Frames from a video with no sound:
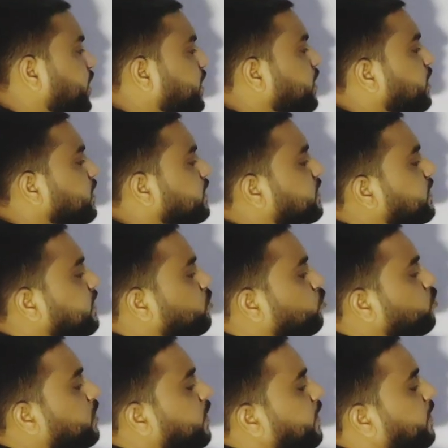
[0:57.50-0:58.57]
इन से
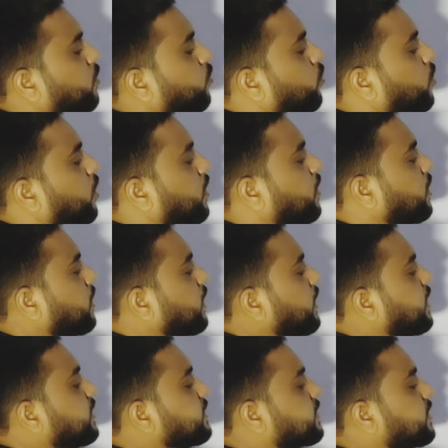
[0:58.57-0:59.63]
दूर रहना होगा
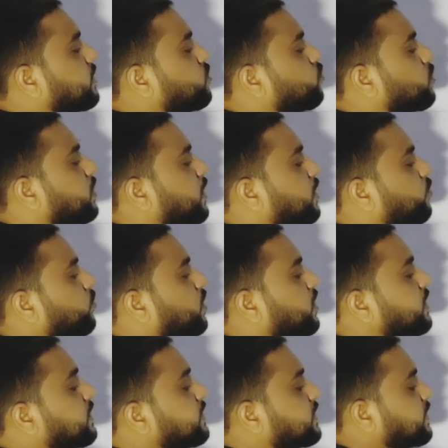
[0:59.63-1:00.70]
इन से दूर रहना होगा
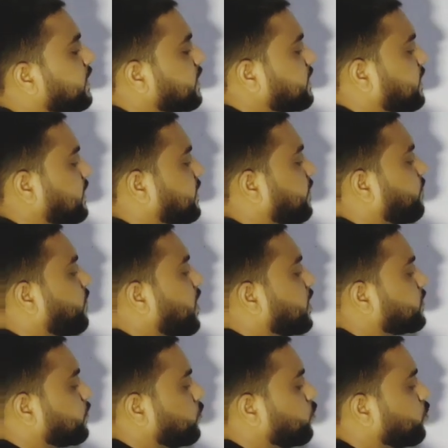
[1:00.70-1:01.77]
किन से जैसे
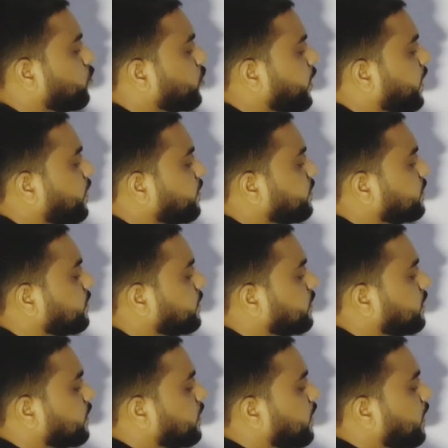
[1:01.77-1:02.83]
फास्ट फूड हो गया
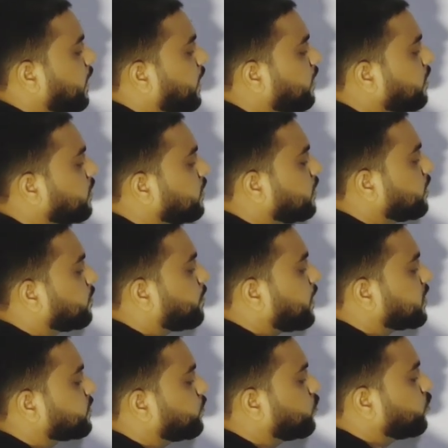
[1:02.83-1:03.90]
है ना
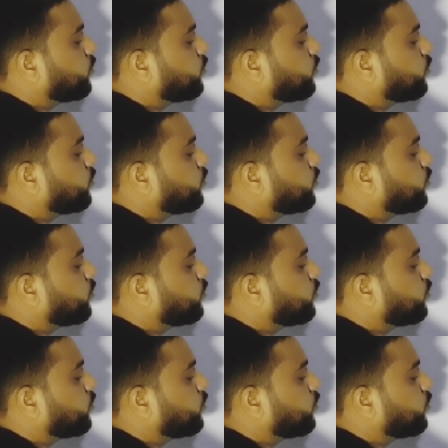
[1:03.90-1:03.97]
फास्ट फूड